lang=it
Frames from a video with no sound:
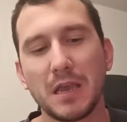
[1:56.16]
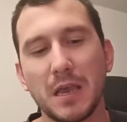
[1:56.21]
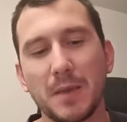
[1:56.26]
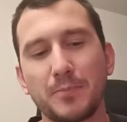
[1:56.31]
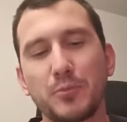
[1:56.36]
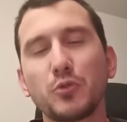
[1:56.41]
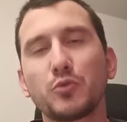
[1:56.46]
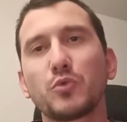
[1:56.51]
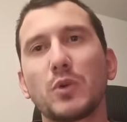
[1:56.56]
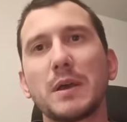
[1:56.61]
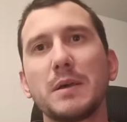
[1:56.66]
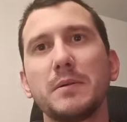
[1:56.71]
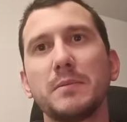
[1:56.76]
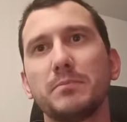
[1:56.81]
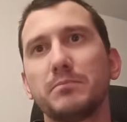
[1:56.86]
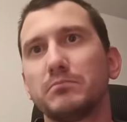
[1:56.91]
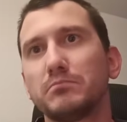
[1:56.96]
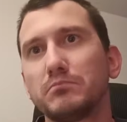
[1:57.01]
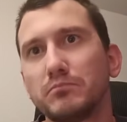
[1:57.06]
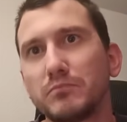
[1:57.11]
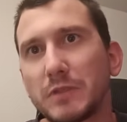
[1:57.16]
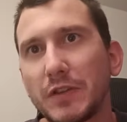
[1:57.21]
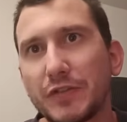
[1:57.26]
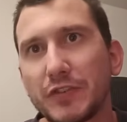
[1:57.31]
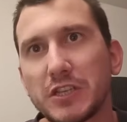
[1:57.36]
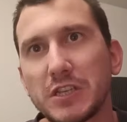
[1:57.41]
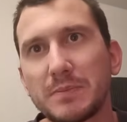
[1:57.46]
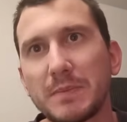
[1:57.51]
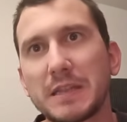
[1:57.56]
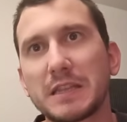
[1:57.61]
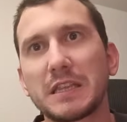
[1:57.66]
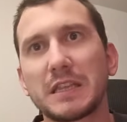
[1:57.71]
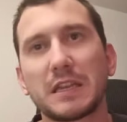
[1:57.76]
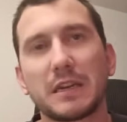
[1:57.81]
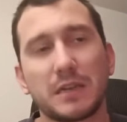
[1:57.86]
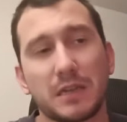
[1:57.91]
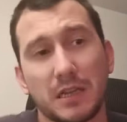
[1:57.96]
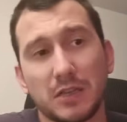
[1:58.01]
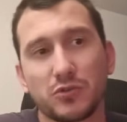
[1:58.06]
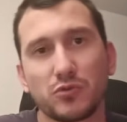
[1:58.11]
Più 2 difficilmente
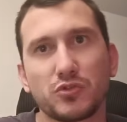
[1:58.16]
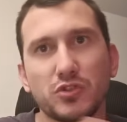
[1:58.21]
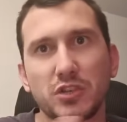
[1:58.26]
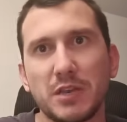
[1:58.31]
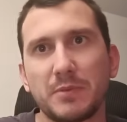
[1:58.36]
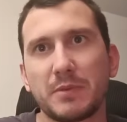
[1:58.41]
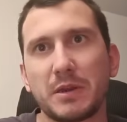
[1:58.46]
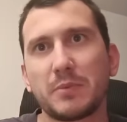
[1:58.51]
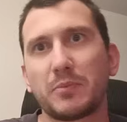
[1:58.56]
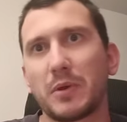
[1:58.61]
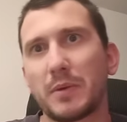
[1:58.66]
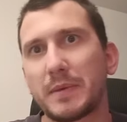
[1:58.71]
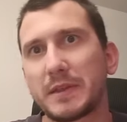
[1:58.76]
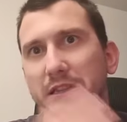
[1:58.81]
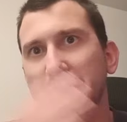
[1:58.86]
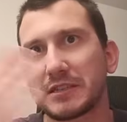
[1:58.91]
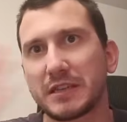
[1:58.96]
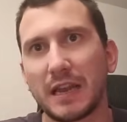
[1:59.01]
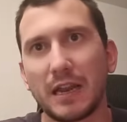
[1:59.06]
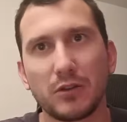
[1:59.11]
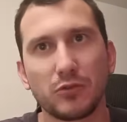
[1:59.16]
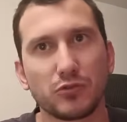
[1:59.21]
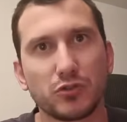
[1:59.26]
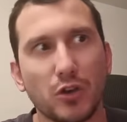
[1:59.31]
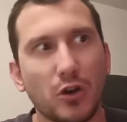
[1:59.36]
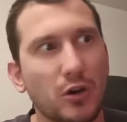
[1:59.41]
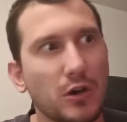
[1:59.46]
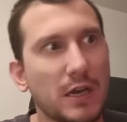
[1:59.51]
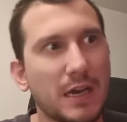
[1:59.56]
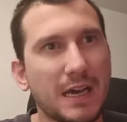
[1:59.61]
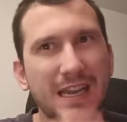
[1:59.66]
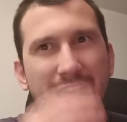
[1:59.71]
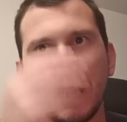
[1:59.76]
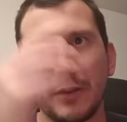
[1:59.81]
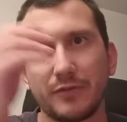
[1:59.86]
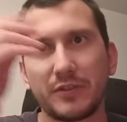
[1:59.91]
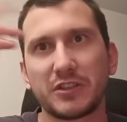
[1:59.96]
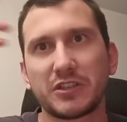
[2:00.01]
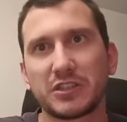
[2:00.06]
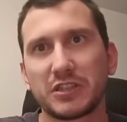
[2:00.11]
raggiungibili, probabilmente sarà, non so, la
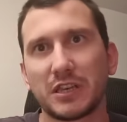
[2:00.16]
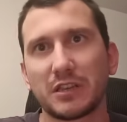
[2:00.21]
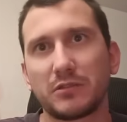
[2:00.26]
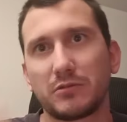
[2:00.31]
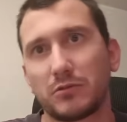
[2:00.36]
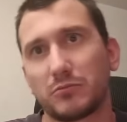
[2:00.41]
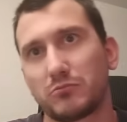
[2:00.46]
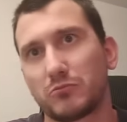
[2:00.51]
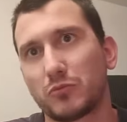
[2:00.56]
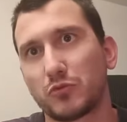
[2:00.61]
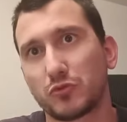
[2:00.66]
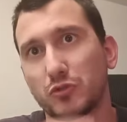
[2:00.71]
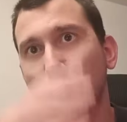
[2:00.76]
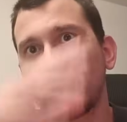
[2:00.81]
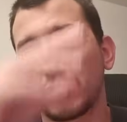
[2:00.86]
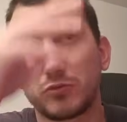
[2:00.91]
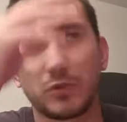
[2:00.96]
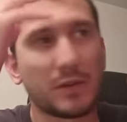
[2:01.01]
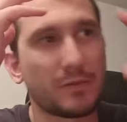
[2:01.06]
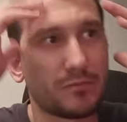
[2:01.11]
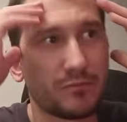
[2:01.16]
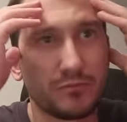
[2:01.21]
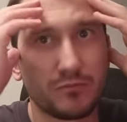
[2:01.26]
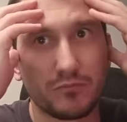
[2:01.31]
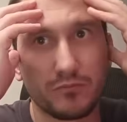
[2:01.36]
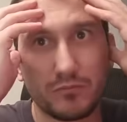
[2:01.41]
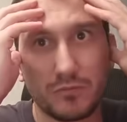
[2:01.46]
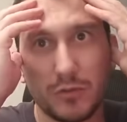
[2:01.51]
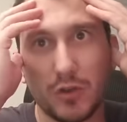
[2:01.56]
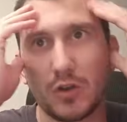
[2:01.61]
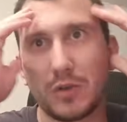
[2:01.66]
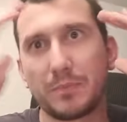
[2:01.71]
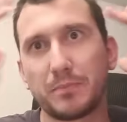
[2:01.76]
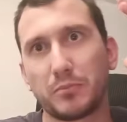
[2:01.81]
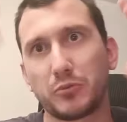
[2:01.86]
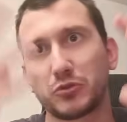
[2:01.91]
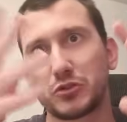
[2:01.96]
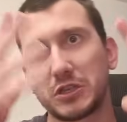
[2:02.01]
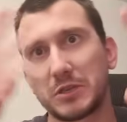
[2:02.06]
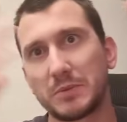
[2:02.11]
vincita, non so, la, no,
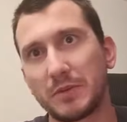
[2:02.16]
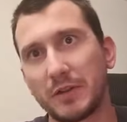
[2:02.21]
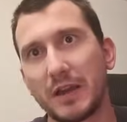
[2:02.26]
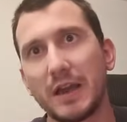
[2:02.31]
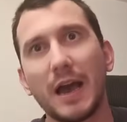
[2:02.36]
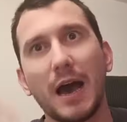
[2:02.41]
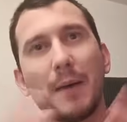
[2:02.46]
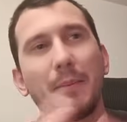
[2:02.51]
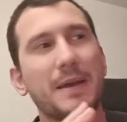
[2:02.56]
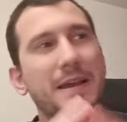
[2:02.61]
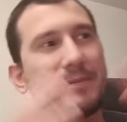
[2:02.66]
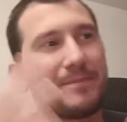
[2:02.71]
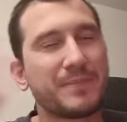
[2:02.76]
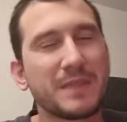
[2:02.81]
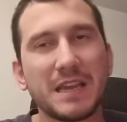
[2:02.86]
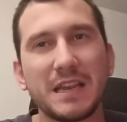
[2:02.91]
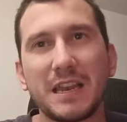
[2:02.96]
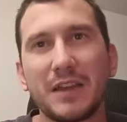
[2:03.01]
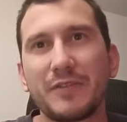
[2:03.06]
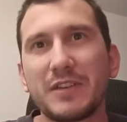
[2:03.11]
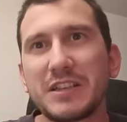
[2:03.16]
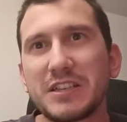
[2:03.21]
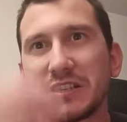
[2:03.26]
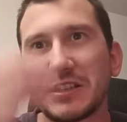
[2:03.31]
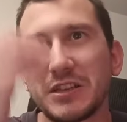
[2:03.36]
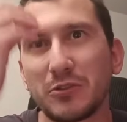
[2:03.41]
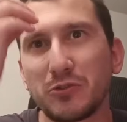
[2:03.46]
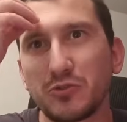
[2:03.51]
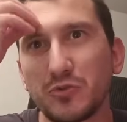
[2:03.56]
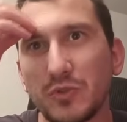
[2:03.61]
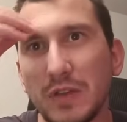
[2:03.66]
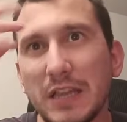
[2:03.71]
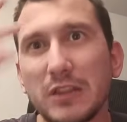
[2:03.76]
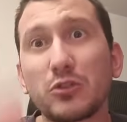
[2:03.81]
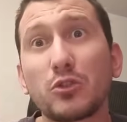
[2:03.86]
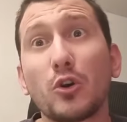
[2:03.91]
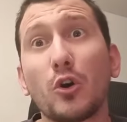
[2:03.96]
impossibile, vabbè, la vincita dello scudetto